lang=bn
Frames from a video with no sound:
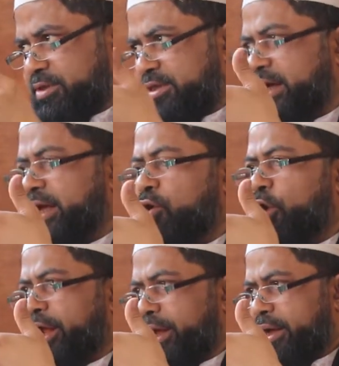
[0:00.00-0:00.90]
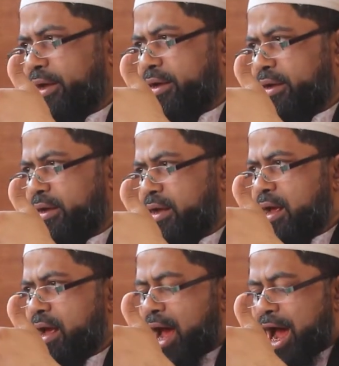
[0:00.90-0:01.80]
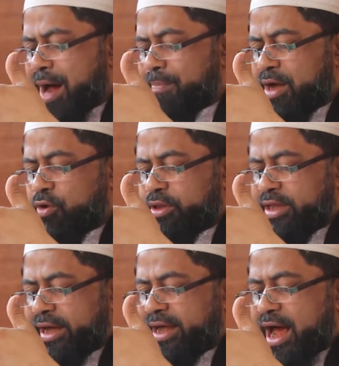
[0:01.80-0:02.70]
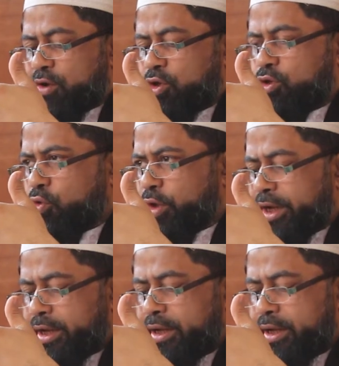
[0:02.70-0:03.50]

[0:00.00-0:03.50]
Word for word: সে কি করে আমানতে খেয়ানত করে